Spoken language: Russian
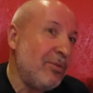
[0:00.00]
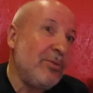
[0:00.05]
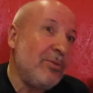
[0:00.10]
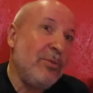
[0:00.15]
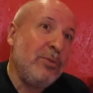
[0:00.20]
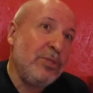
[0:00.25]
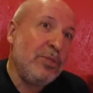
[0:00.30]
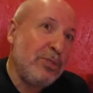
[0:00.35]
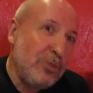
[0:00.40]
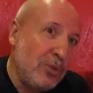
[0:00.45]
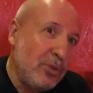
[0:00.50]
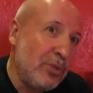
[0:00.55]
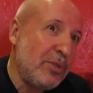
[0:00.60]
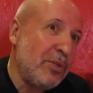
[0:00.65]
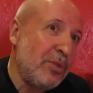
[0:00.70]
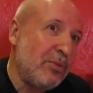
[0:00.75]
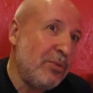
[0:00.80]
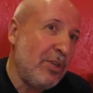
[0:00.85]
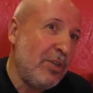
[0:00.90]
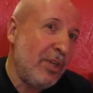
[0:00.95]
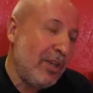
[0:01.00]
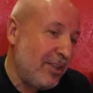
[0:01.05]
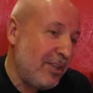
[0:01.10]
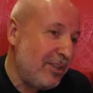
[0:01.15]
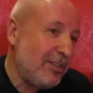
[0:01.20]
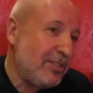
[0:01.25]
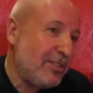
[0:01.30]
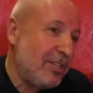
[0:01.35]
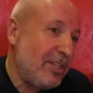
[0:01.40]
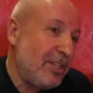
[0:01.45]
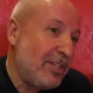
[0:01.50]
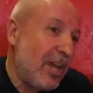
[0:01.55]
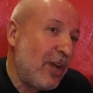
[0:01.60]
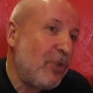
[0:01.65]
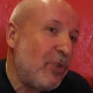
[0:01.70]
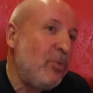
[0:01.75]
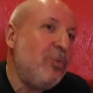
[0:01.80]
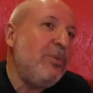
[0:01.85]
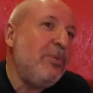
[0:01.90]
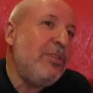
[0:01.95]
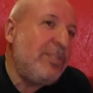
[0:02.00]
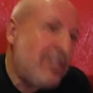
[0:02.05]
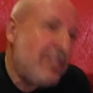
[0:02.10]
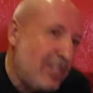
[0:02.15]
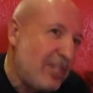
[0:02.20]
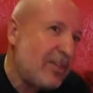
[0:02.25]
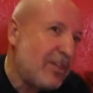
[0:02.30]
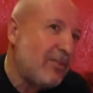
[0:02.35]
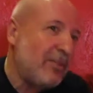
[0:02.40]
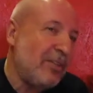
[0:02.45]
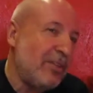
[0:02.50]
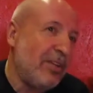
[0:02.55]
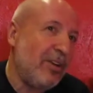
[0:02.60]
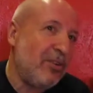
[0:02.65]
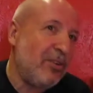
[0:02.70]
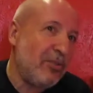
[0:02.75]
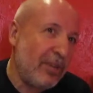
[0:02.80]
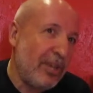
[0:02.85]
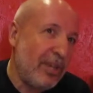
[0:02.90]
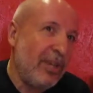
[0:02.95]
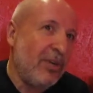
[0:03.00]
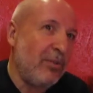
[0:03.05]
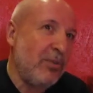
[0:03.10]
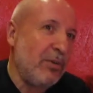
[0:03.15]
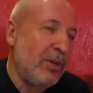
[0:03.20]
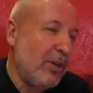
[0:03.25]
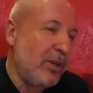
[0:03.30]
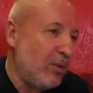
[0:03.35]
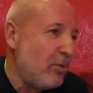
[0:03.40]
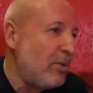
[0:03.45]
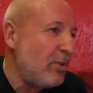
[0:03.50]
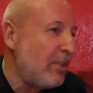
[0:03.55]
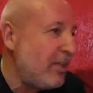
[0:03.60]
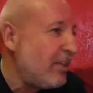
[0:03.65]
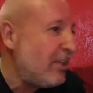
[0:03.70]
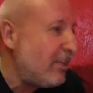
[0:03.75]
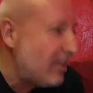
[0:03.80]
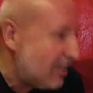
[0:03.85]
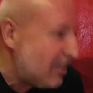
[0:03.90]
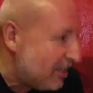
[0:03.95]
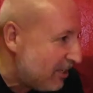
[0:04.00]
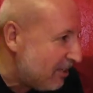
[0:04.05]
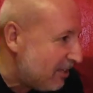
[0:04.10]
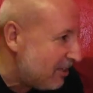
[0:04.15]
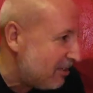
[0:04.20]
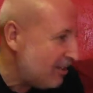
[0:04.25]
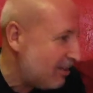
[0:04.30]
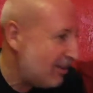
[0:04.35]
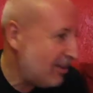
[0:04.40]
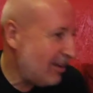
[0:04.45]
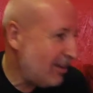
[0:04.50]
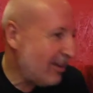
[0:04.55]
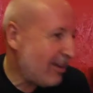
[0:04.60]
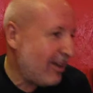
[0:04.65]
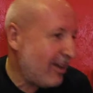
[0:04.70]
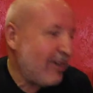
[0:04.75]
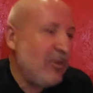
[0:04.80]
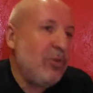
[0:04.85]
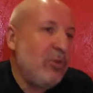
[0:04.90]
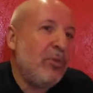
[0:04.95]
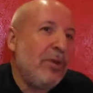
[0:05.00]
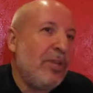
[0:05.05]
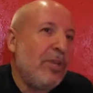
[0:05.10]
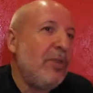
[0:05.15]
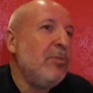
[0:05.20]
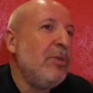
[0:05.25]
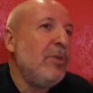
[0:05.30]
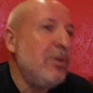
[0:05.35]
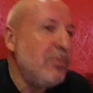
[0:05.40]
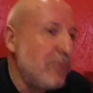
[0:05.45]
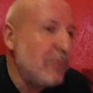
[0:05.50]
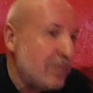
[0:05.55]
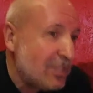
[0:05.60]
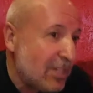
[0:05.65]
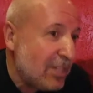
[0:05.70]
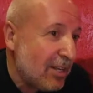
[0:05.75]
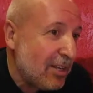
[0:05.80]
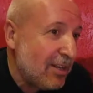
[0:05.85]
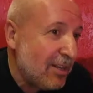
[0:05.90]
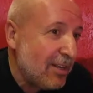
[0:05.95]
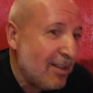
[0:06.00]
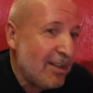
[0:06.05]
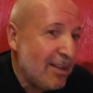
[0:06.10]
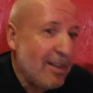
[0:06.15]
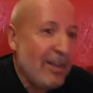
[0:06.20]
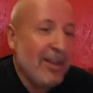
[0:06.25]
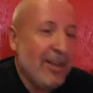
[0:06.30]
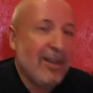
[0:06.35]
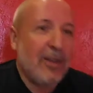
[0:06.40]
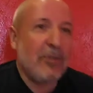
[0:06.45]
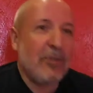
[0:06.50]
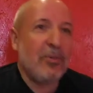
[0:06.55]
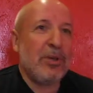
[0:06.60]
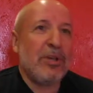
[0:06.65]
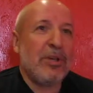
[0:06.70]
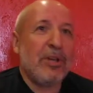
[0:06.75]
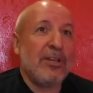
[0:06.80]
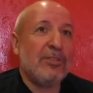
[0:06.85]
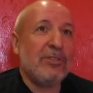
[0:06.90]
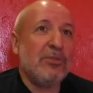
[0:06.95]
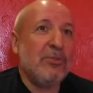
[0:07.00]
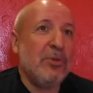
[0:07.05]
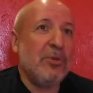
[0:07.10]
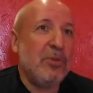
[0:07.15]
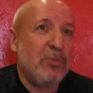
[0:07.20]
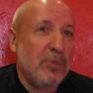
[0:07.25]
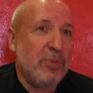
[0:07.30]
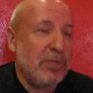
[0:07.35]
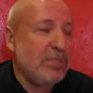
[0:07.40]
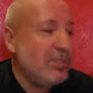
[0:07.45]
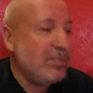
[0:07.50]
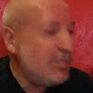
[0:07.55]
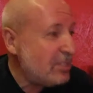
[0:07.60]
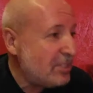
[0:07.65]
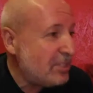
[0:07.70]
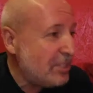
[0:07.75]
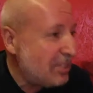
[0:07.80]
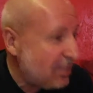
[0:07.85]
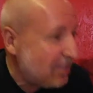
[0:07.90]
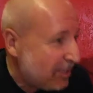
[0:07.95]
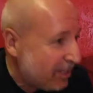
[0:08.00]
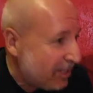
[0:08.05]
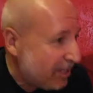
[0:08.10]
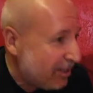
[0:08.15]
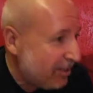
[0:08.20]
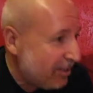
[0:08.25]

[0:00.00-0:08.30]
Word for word: убежденно мне, так сказать, аргументированно говорили бы, какой я гений, как глубоки мои мысли, как прекрасны мои песни и стихи.